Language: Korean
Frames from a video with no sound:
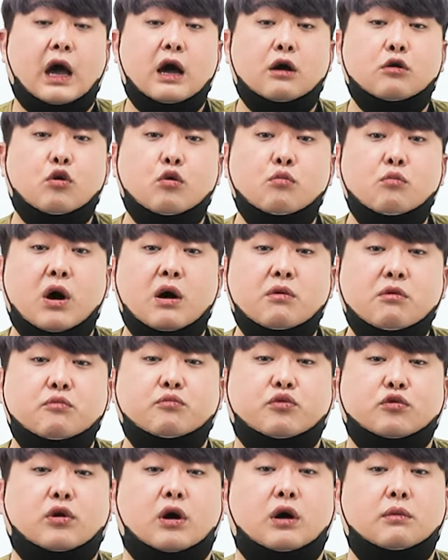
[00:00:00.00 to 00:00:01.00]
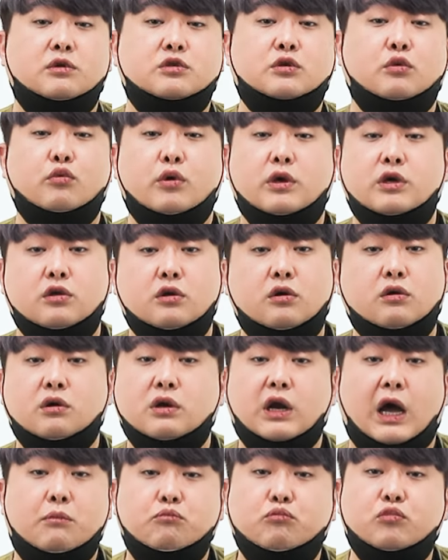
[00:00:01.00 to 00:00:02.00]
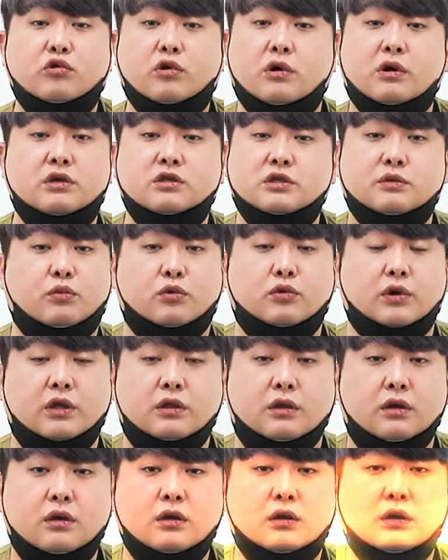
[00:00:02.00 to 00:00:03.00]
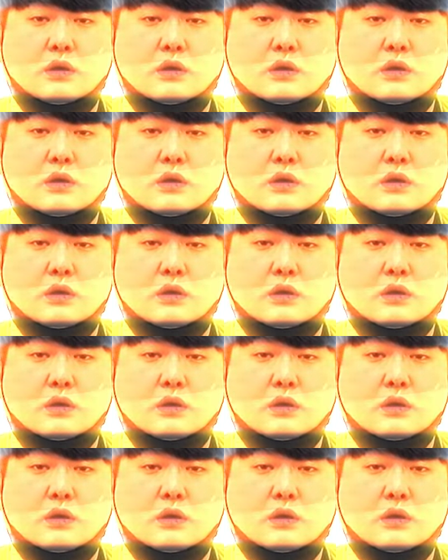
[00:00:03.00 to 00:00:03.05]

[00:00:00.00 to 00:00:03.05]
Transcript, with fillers: 항공모함은 부러워하면서 왜 이런 건 안 부러워하는지 모르겠네.